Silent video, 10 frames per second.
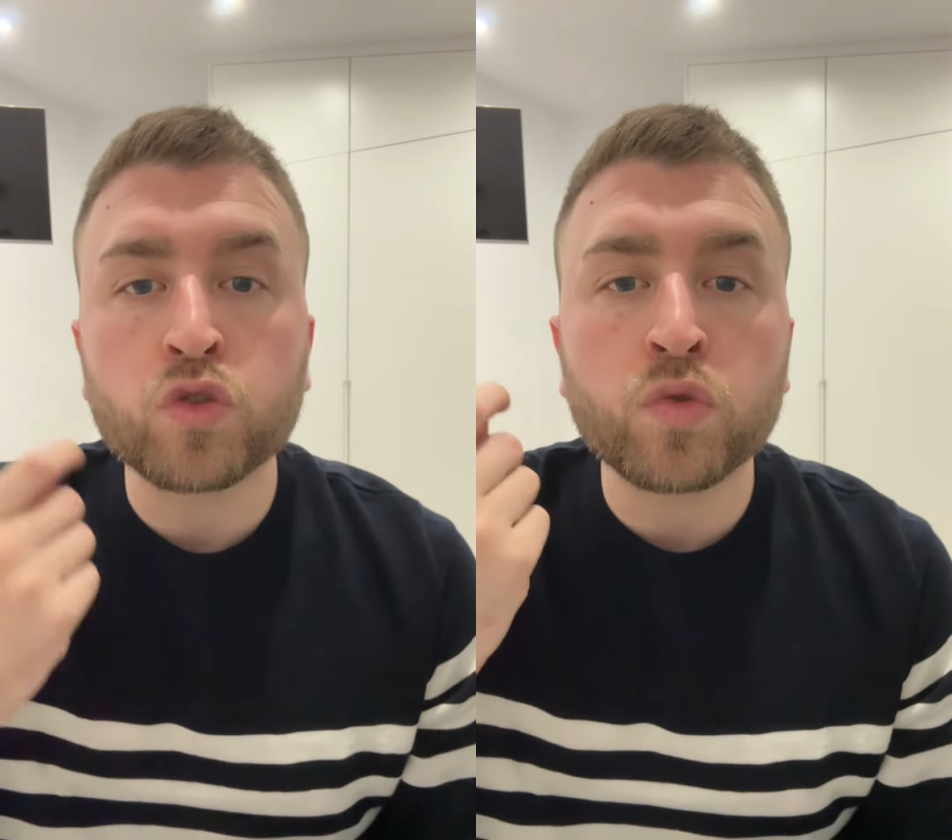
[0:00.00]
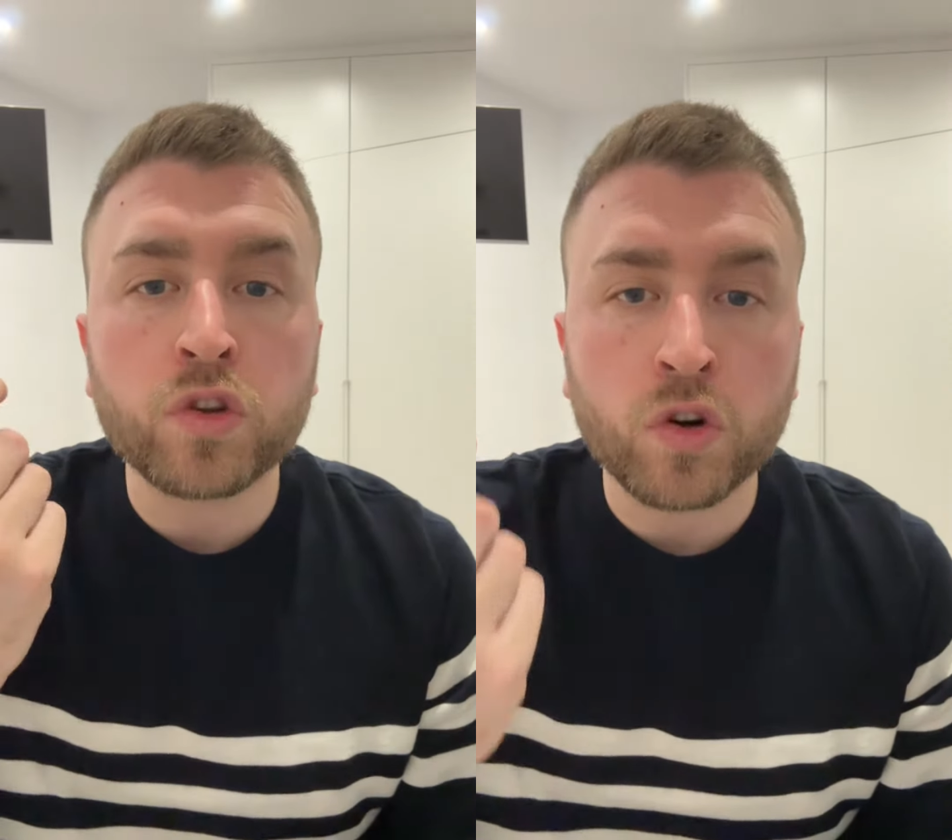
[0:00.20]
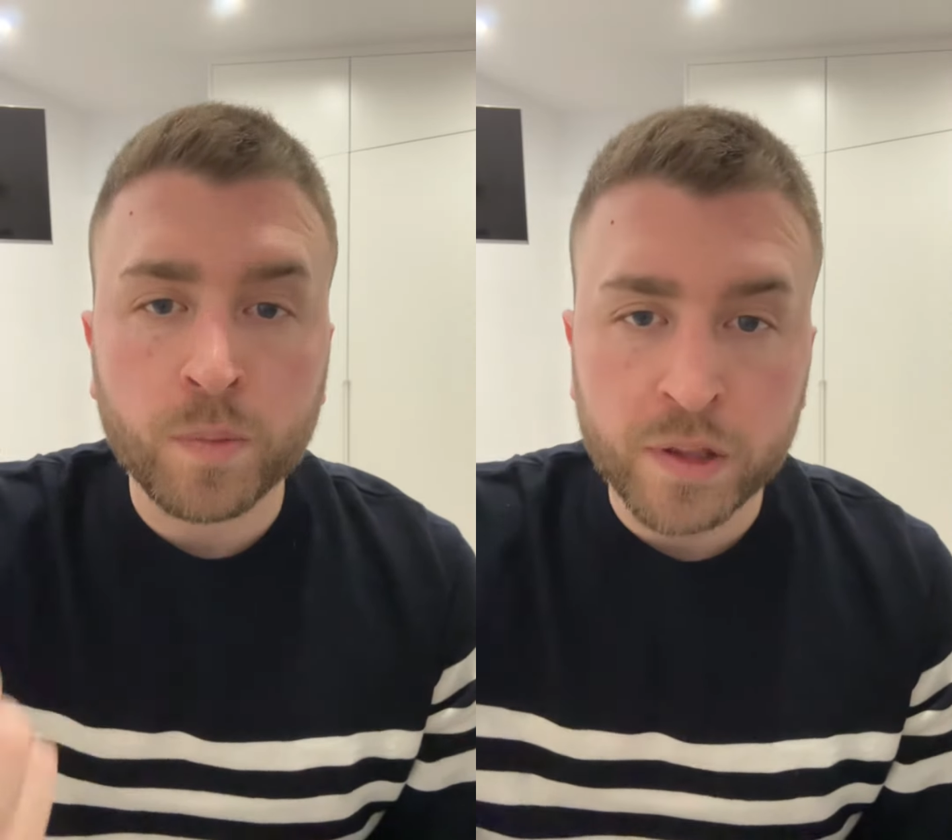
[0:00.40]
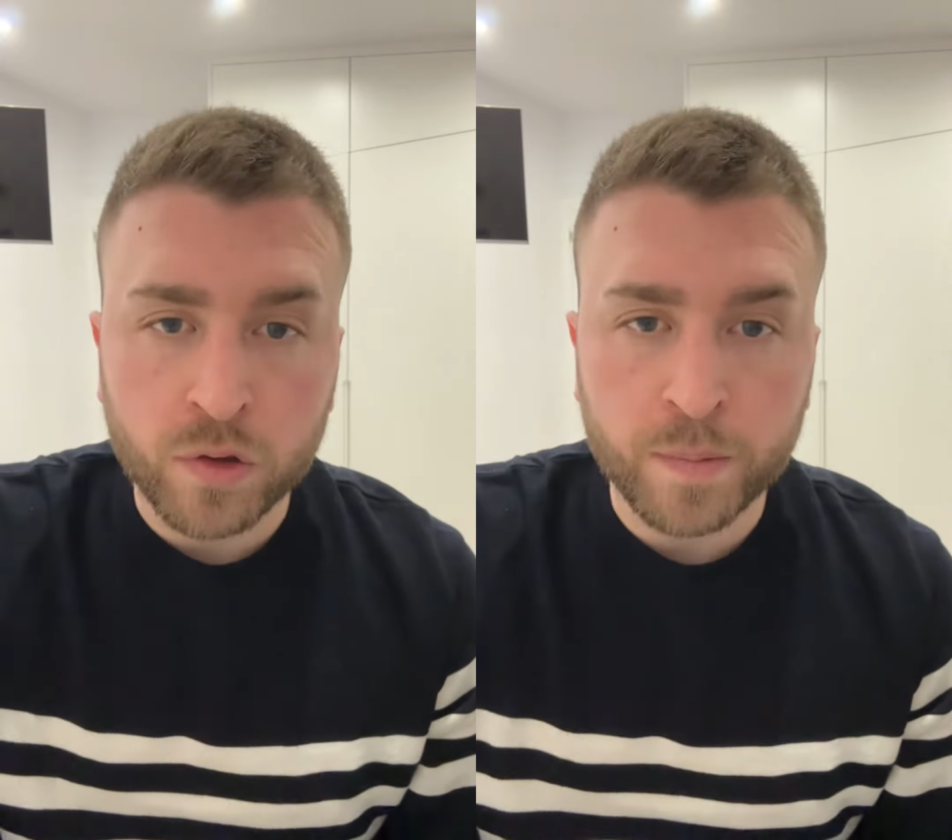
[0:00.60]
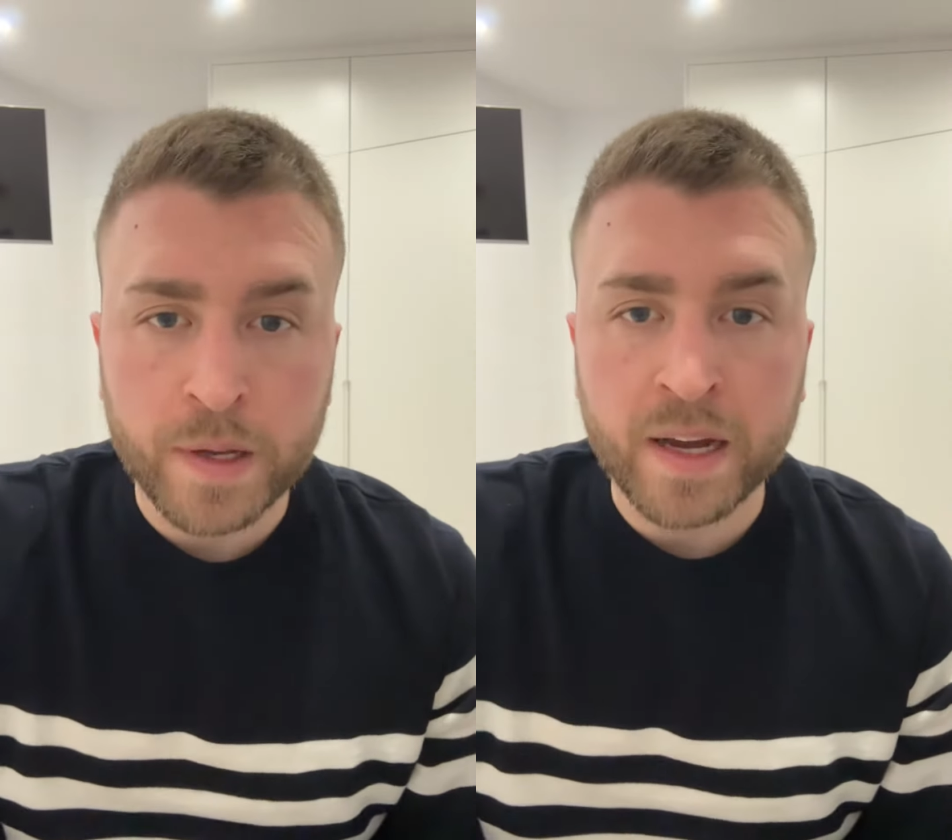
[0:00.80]
un documento
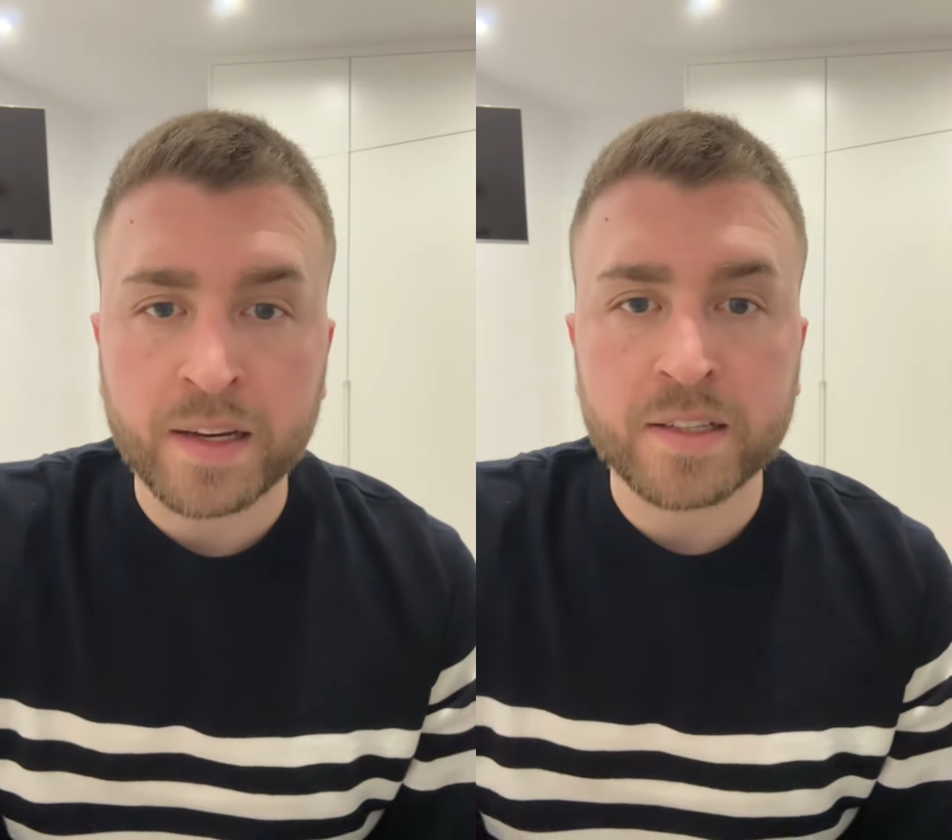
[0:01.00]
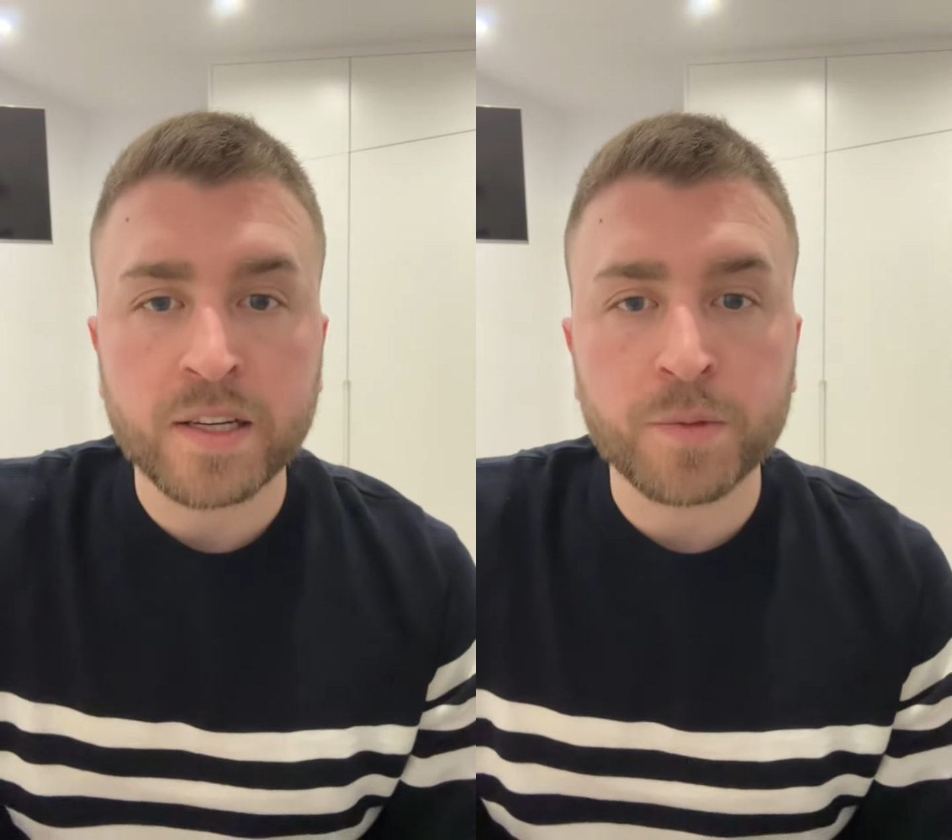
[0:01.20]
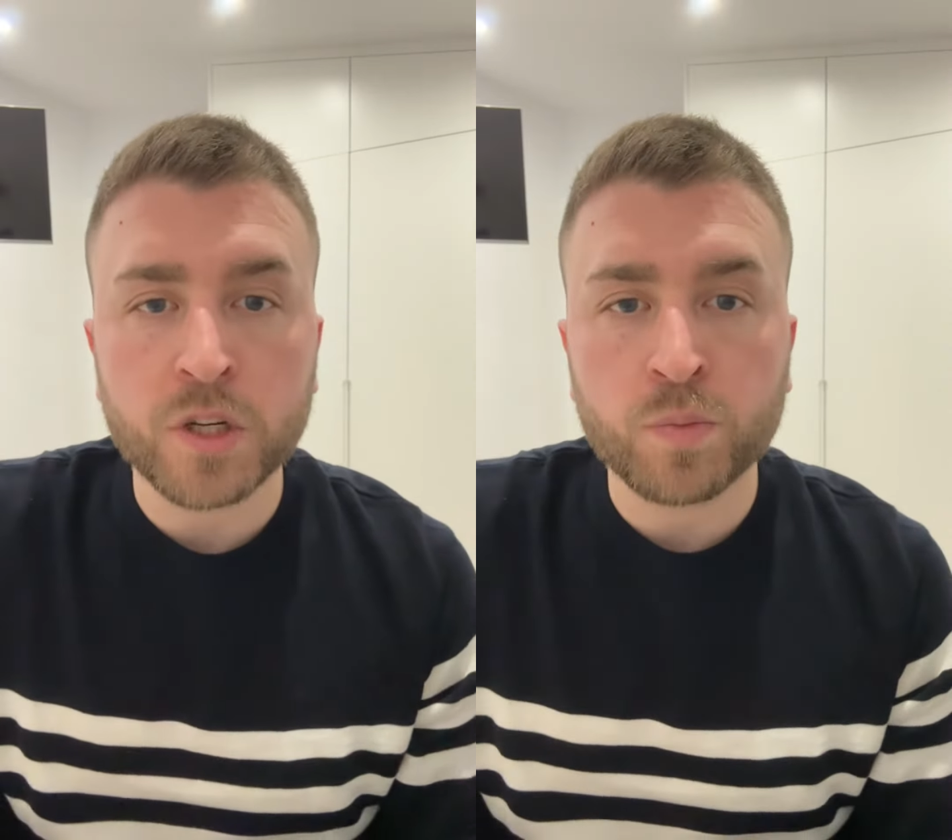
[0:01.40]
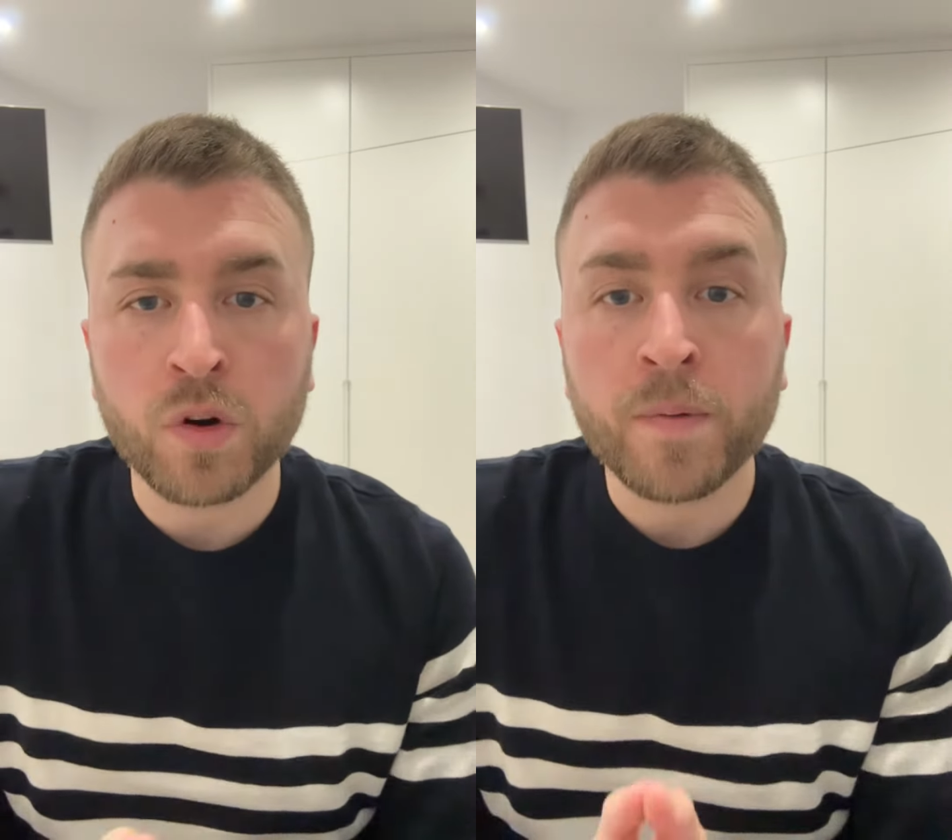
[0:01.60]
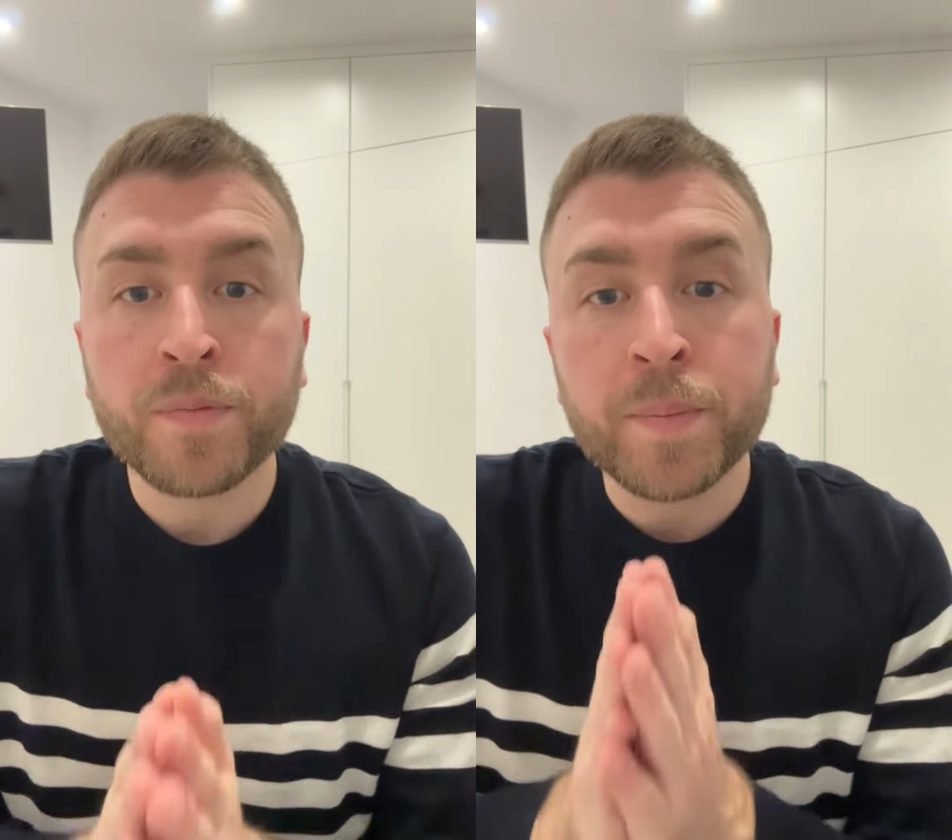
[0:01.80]
de viaje en sí mismo,